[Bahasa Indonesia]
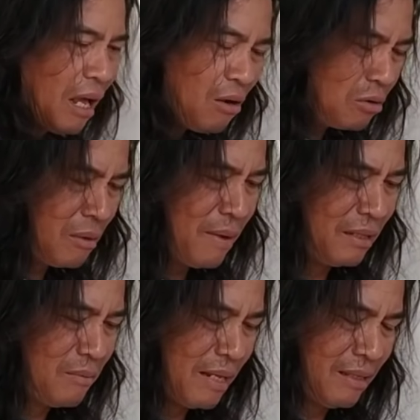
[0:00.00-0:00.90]
kalau
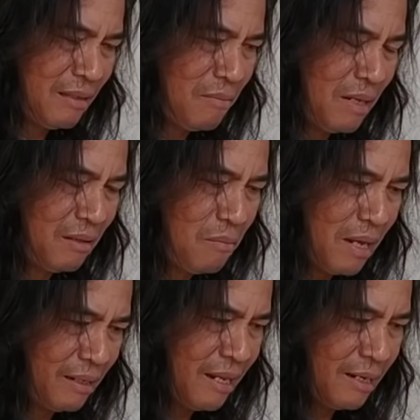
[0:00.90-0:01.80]
teman-teman
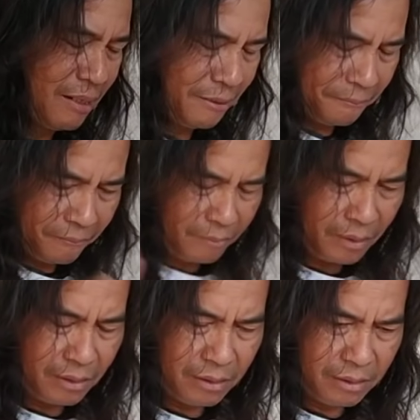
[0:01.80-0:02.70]
teman-teman dari
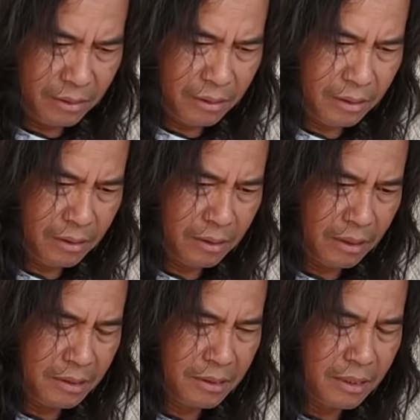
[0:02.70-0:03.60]
mm,
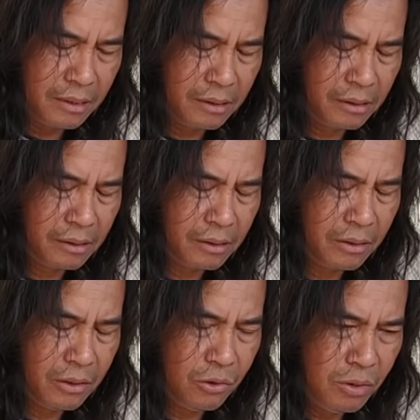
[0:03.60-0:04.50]
Kristen
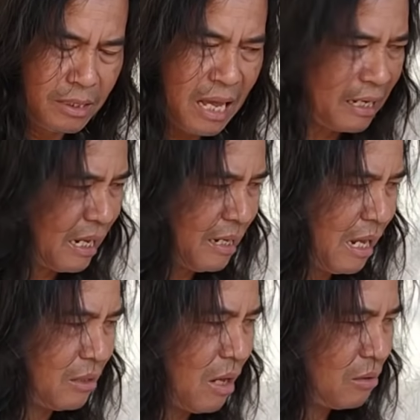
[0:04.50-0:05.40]
Unitarian
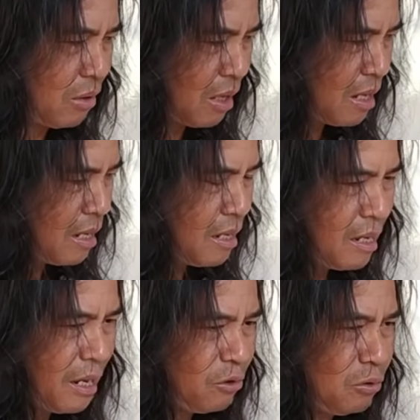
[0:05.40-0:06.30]
atau atau
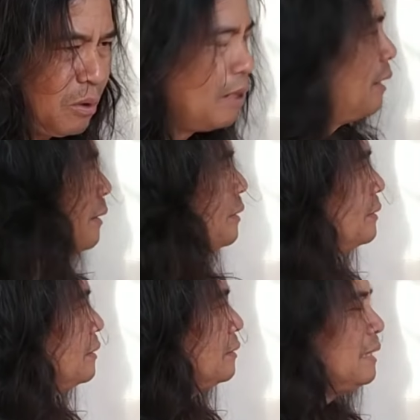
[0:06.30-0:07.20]
itu
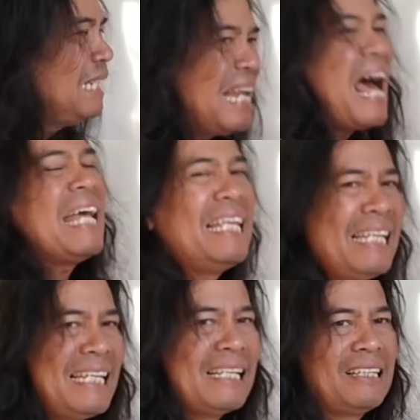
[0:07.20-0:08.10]

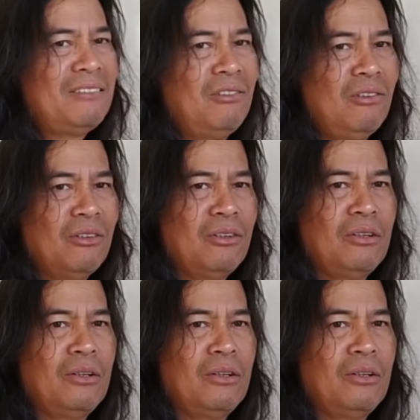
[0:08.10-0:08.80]
ilahi gitu loh.